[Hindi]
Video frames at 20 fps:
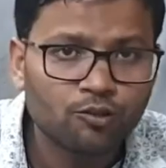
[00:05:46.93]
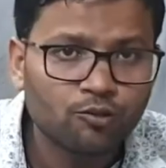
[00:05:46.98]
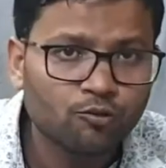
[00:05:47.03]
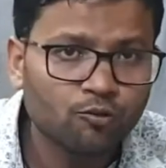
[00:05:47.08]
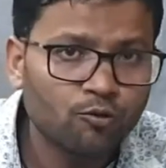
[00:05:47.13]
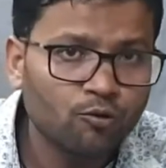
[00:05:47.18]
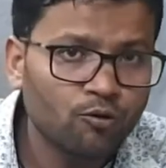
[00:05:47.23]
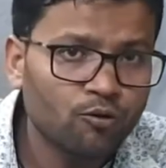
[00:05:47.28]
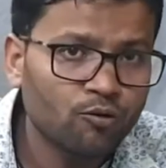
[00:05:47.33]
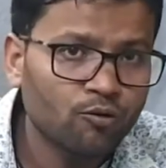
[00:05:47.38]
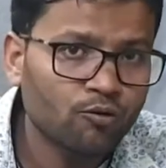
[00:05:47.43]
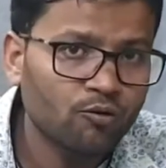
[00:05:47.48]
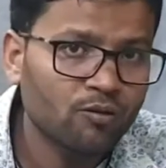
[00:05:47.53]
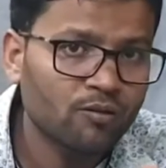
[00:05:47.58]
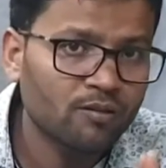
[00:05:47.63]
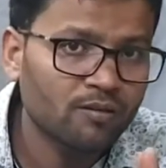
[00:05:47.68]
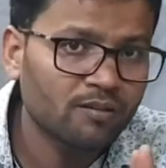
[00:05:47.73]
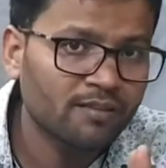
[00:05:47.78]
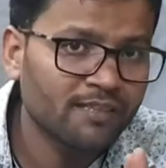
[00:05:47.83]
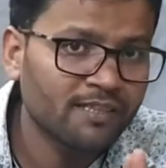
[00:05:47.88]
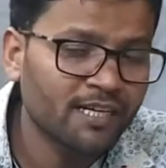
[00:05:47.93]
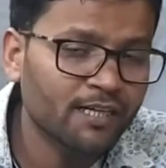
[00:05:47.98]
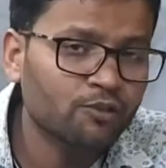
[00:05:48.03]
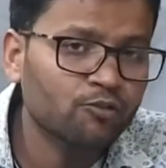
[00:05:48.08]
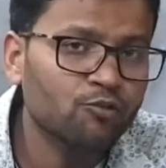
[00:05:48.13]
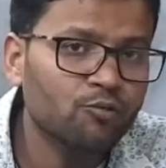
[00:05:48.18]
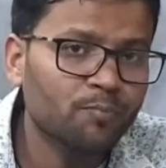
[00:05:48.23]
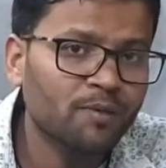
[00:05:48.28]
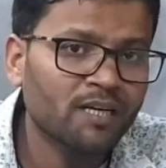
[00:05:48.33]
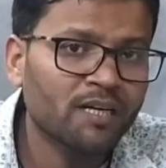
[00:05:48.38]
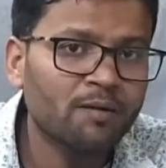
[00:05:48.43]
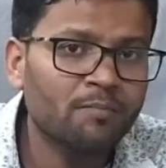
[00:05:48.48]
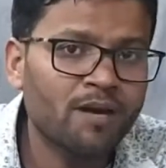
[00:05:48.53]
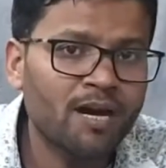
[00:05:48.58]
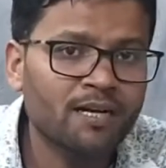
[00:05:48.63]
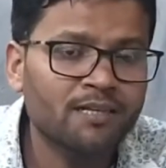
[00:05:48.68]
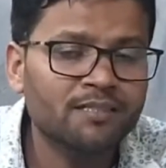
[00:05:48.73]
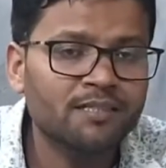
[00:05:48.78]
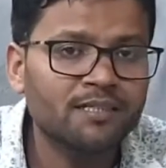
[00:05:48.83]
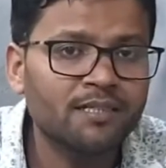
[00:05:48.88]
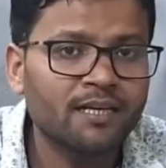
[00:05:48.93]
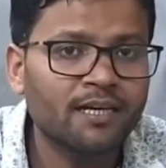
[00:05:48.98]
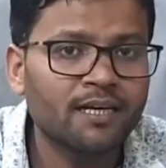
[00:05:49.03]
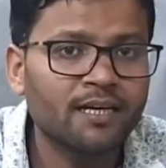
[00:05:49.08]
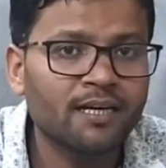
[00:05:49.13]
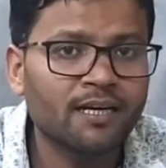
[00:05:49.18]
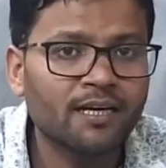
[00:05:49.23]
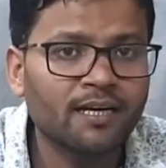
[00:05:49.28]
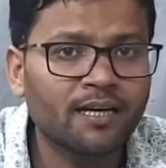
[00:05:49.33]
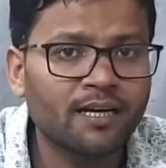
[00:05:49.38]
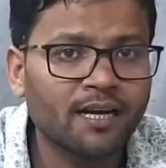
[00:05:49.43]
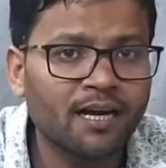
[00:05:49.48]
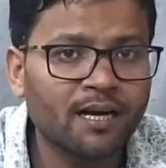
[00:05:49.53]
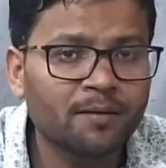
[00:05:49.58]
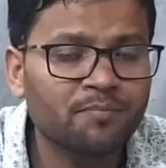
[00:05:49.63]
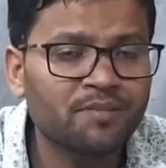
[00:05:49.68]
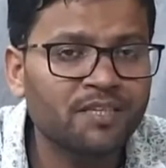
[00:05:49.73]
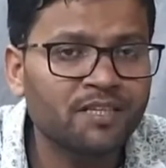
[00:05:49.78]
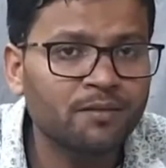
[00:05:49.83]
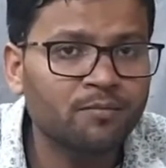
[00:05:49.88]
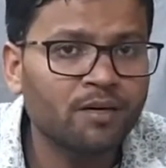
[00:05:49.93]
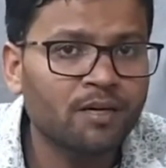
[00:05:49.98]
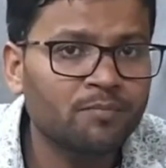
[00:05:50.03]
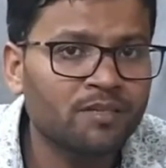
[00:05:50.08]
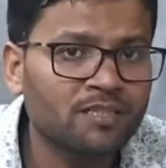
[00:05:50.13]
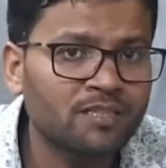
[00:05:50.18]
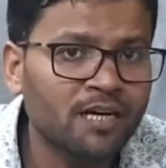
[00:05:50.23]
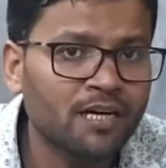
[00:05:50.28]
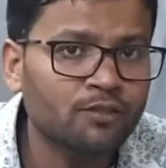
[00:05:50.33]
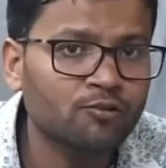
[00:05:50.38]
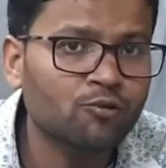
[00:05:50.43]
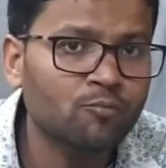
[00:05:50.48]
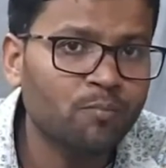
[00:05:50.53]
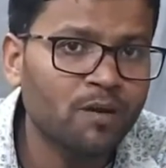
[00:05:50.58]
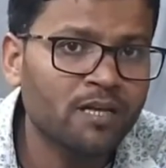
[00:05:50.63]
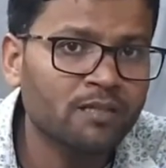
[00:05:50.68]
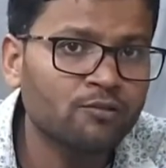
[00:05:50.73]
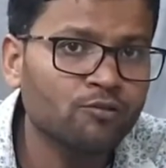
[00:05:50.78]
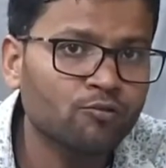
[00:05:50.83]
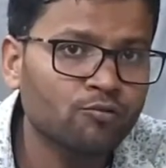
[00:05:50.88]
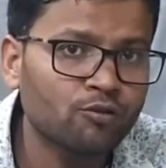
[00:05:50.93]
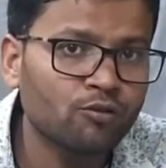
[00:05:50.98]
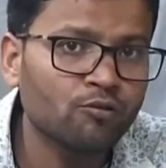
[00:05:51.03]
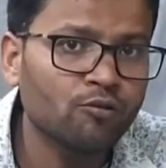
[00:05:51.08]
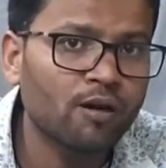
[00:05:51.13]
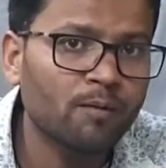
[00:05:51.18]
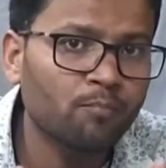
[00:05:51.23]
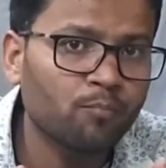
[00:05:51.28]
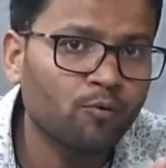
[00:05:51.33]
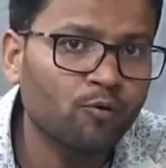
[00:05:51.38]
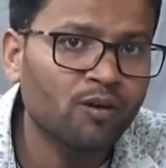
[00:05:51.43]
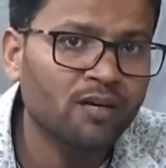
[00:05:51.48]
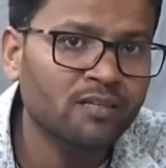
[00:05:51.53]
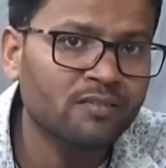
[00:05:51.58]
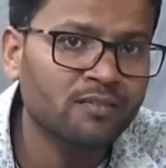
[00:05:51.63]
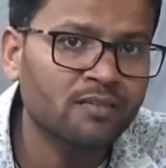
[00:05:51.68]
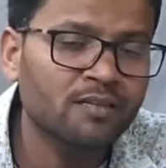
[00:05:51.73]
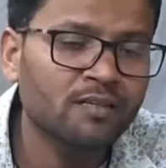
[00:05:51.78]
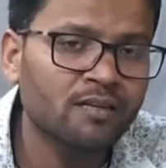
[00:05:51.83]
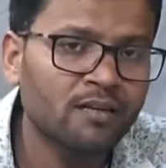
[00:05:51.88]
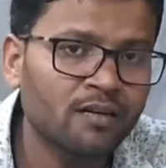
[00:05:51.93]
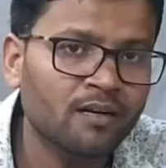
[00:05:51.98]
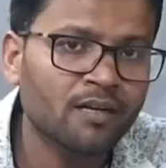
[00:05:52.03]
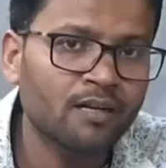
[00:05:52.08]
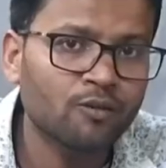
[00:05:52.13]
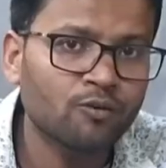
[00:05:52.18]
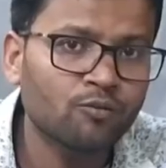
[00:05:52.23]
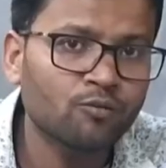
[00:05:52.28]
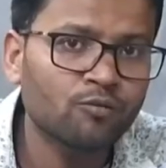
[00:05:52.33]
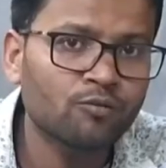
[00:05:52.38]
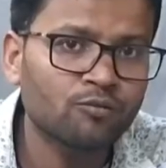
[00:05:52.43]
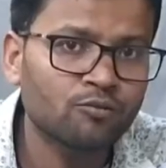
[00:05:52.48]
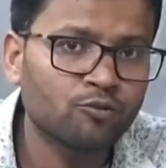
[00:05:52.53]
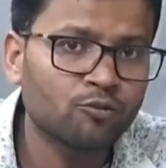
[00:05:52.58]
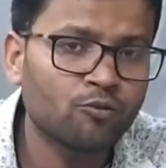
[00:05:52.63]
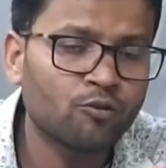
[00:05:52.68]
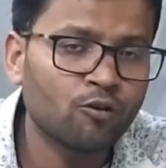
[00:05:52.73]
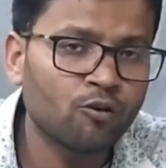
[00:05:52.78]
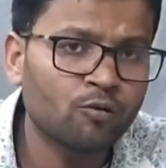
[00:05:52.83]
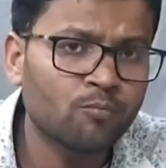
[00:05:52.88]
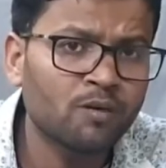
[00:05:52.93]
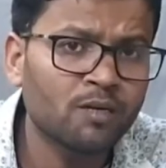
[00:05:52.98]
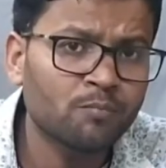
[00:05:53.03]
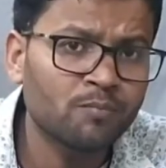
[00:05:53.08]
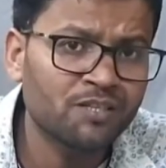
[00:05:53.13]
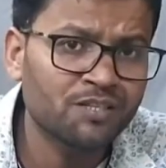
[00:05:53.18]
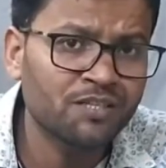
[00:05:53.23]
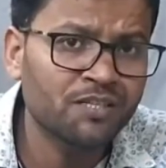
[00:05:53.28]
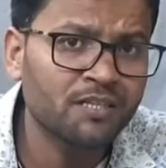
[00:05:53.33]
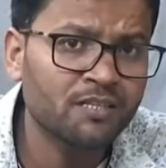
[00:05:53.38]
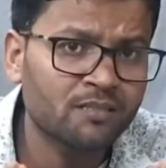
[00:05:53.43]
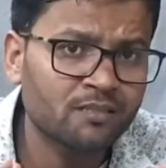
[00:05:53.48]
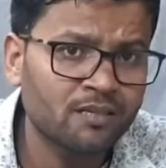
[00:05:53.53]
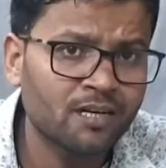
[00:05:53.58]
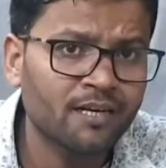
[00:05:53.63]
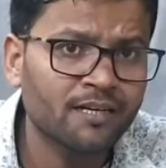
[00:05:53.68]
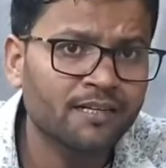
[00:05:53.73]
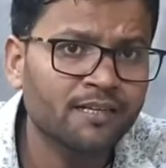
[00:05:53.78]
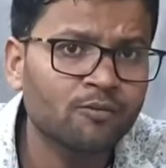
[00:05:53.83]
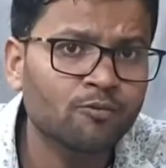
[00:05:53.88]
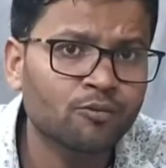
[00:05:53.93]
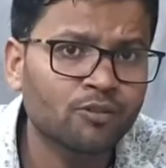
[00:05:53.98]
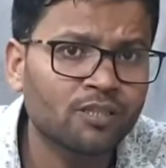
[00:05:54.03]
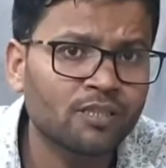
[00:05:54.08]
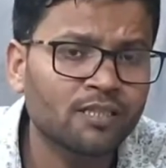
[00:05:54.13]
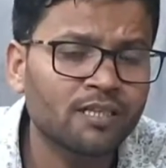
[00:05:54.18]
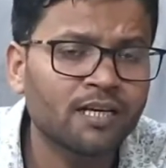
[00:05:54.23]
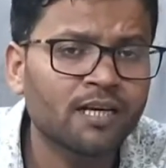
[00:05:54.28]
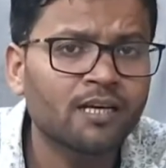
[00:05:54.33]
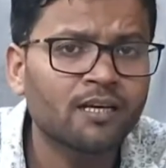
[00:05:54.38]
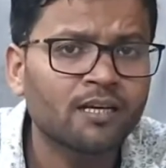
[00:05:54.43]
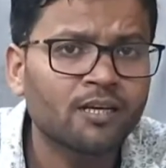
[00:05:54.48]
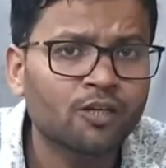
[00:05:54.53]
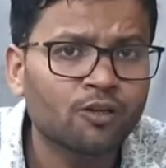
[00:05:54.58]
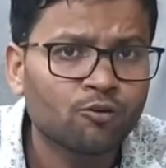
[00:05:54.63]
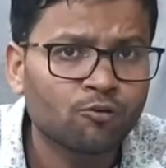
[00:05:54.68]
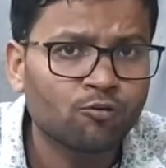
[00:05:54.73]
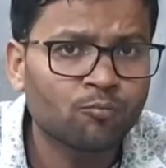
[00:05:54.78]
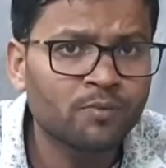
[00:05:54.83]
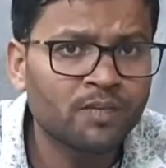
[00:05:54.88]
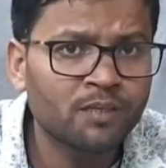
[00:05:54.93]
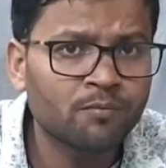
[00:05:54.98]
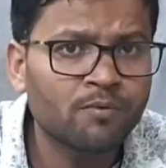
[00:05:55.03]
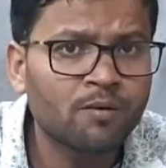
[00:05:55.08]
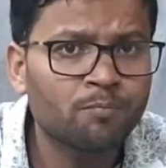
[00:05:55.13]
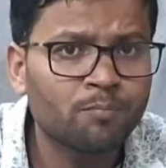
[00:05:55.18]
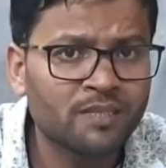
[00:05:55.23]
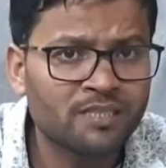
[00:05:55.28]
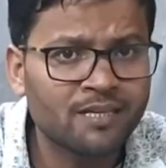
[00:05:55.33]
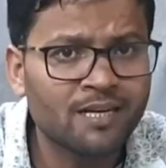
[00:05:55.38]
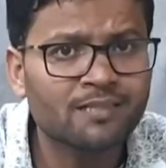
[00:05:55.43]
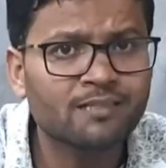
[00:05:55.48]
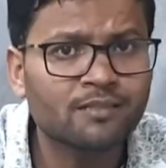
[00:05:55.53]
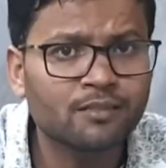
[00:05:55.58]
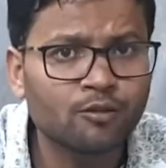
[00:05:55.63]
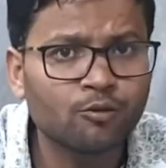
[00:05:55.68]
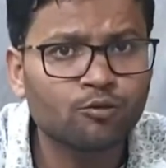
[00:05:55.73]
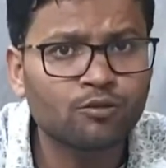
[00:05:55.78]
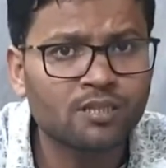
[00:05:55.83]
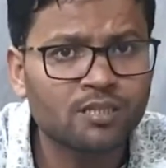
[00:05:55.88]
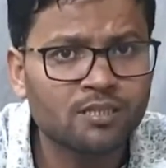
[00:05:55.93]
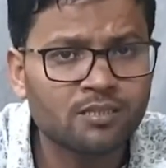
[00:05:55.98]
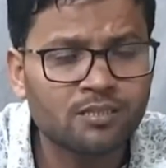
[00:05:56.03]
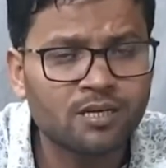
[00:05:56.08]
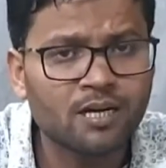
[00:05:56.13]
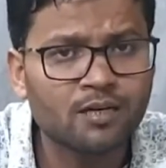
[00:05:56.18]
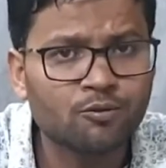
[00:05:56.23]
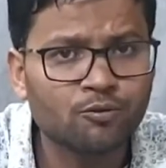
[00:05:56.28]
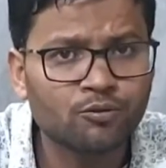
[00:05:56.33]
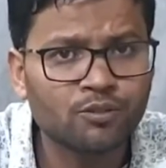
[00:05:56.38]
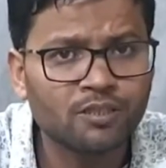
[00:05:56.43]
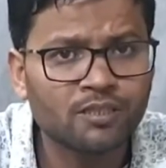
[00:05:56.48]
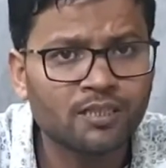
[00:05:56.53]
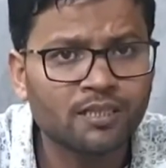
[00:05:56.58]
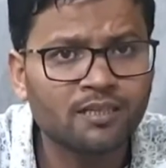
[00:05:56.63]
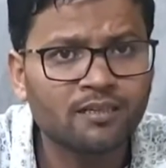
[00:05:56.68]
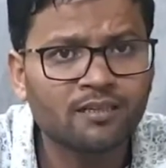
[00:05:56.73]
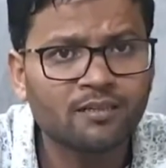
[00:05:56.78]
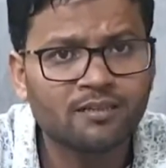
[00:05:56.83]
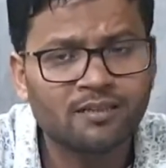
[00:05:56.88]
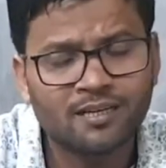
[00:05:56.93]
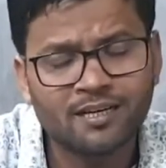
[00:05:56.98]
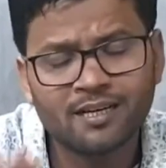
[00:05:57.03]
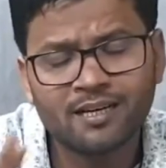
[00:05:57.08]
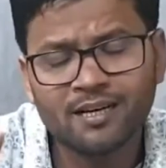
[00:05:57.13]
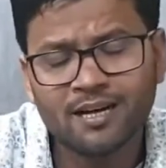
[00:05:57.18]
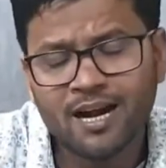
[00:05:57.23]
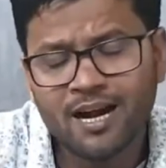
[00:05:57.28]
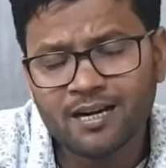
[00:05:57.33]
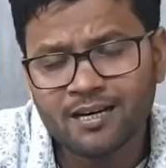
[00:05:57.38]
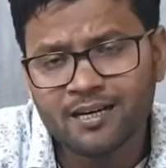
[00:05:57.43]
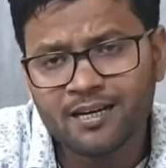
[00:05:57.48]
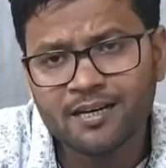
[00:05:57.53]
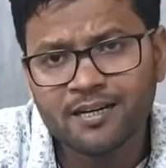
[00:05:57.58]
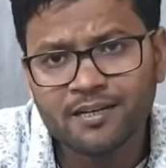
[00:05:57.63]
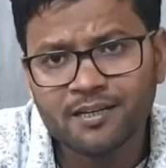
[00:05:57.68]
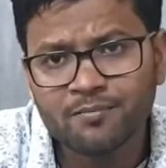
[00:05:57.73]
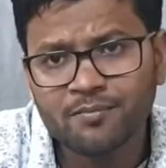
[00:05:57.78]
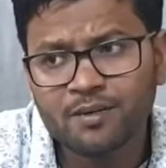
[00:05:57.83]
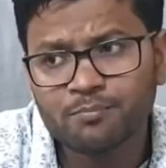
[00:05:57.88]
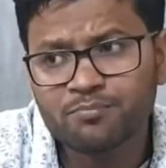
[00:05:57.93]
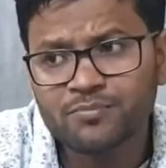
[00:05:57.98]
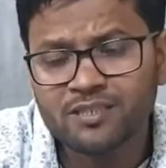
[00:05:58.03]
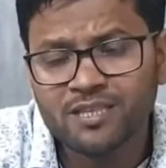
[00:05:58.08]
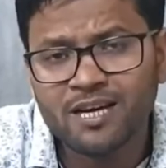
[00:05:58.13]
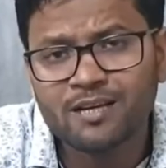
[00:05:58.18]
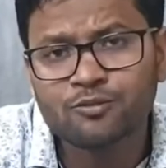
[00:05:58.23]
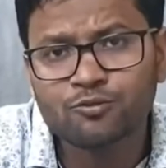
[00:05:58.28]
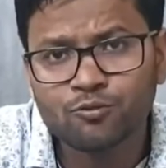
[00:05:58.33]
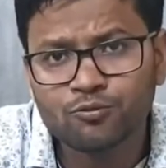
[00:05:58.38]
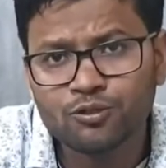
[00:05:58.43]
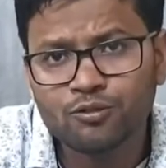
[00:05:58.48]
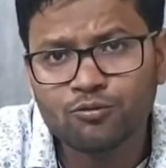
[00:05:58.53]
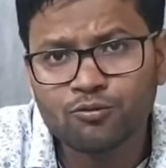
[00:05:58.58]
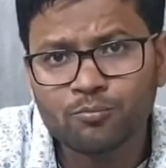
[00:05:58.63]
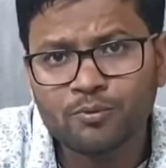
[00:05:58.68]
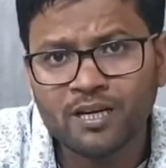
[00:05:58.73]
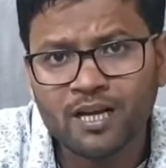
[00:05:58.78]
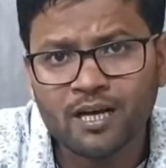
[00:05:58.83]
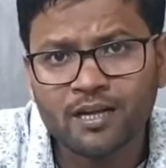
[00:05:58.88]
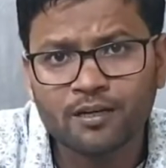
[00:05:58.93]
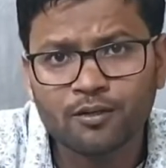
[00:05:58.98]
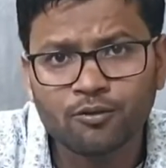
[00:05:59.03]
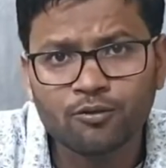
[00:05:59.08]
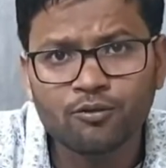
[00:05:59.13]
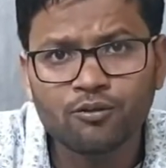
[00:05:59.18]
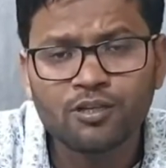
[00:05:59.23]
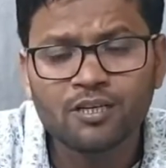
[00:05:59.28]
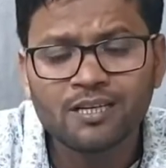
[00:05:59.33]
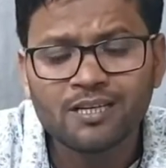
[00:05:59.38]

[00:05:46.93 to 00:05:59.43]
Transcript: तो दस रुपए का मार्जिन है अगर आप दिन भर में 400-500 किलो आप प्रोडक्शन कर रहे हो जो नॉर्मल मशीन स्टार्टिंग होती है वो मिनिमम 50 किलो से स्टार्ट होती है अगर 8 घंटे में आप 400 किलो बना रहे हो